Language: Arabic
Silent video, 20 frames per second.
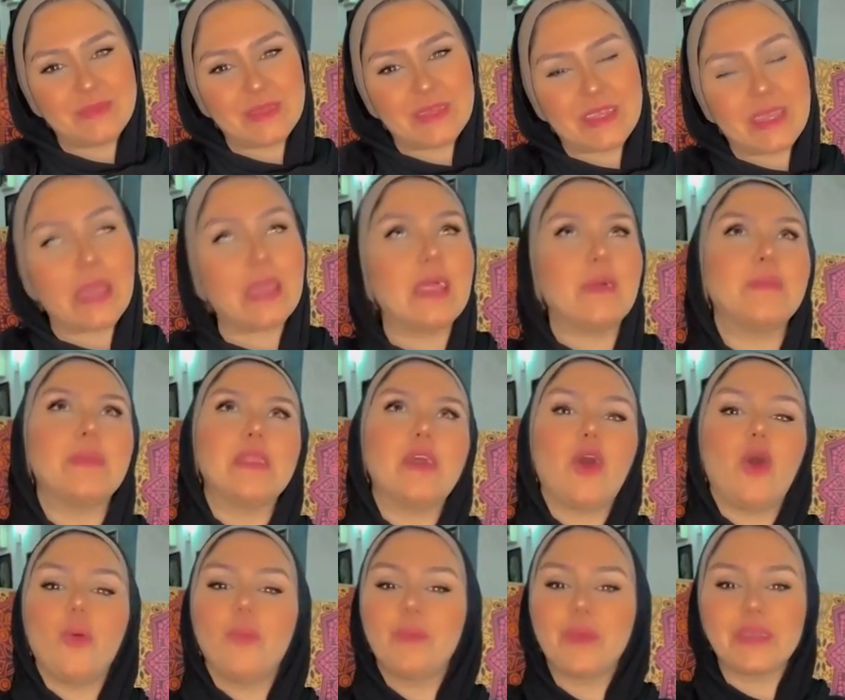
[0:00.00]
بالكلام
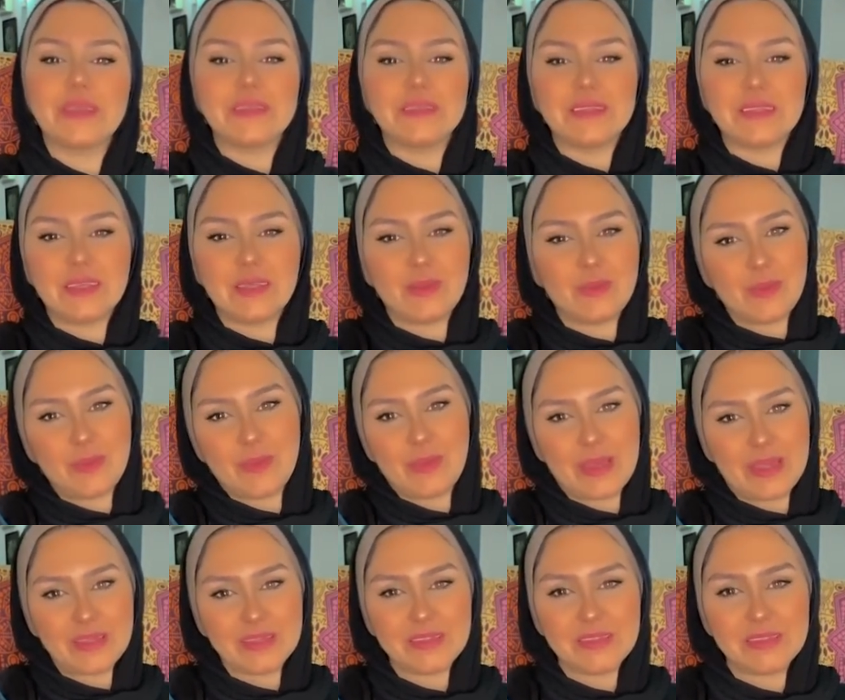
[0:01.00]
الحب الكتير اللي
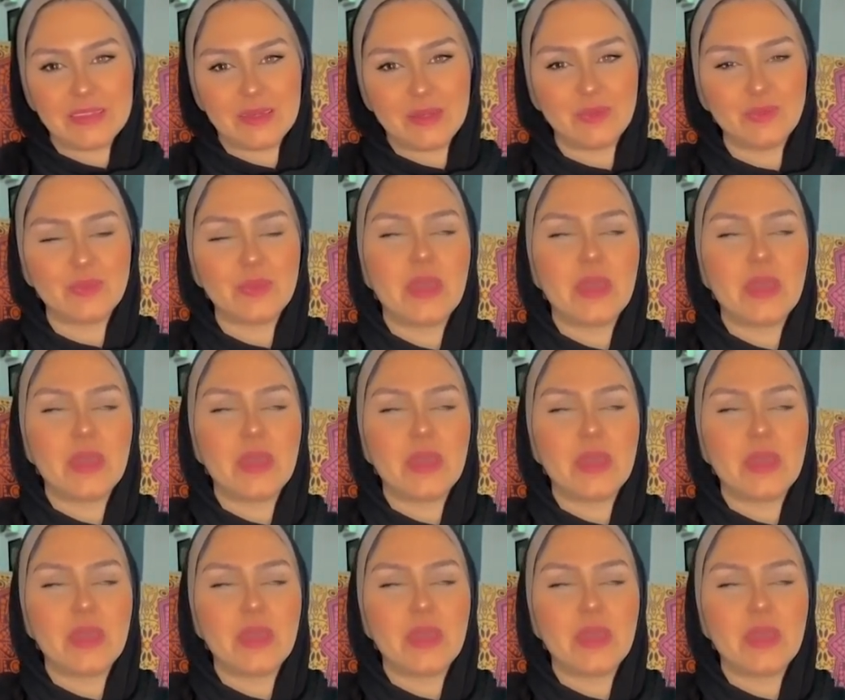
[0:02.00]
بيتبعت لي ده